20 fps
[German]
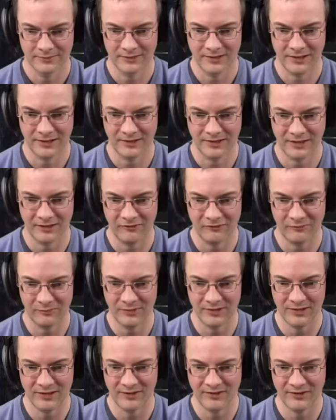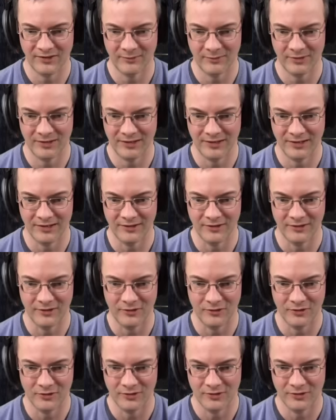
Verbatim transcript: Der trifft mich jetzt, aber ich ihn auch.